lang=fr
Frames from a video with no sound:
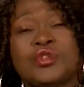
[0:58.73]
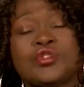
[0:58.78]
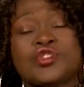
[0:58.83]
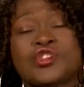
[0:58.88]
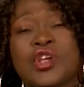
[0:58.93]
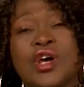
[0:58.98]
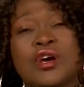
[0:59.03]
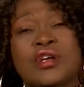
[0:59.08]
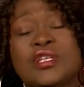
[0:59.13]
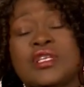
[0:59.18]
de
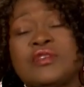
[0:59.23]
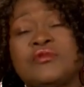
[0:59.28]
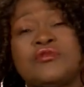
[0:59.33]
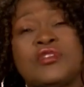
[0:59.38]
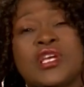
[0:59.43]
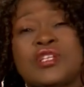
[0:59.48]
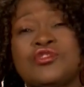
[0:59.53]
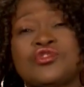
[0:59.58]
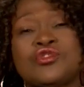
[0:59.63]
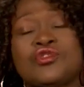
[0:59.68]
gens qui
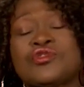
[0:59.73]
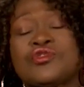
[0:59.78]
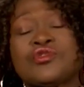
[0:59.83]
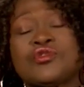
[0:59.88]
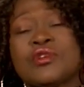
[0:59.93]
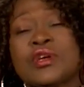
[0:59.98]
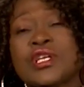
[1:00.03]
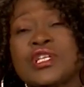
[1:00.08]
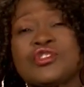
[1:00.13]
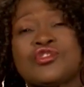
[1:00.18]
viennent
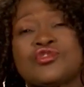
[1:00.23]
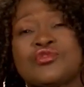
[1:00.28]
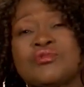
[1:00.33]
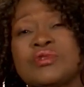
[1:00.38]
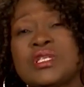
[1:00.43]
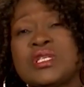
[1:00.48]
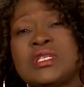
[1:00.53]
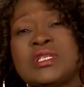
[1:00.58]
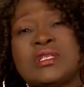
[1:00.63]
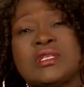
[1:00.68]
juste se
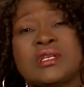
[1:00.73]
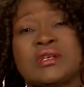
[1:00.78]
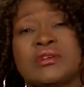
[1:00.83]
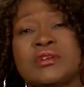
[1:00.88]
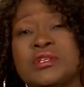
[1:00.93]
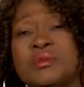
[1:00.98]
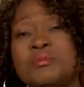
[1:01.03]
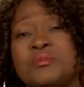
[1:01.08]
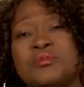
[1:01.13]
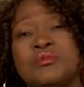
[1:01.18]

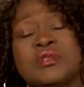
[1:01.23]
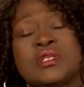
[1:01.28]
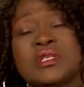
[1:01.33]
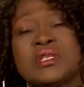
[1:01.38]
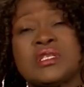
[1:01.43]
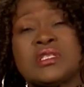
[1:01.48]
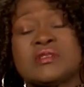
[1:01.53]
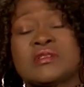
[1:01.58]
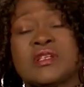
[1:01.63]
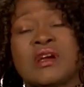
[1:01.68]
réjouir et
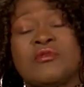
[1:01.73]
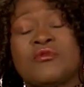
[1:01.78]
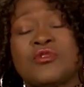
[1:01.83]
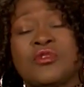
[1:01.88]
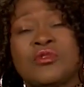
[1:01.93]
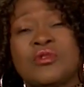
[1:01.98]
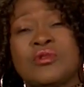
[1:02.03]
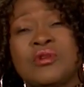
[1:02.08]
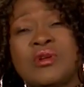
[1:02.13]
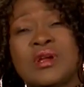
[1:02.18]
puis qui s'en
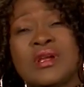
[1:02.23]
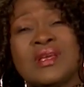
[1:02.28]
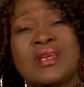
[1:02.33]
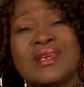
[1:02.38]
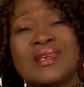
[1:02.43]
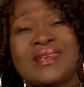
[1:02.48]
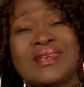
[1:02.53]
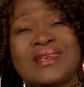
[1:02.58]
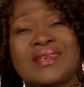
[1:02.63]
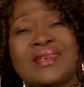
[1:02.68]
vont.
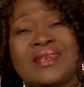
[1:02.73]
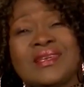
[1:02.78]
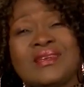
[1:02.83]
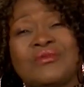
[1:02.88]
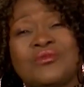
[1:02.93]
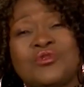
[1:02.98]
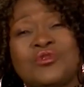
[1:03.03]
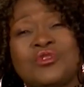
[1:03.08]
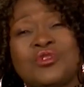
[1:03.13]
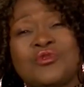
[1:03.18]

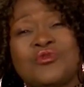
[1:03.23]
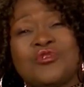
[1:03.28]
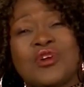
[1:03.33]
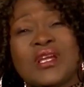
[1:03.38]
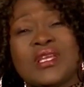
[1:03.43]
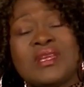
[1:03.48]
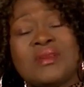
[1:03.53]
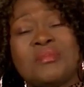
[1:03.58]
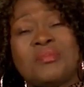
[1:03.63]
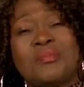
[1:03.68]
Et vous ne
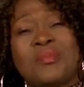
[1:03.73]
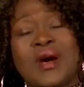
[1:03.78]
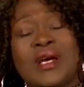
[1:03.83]
voyez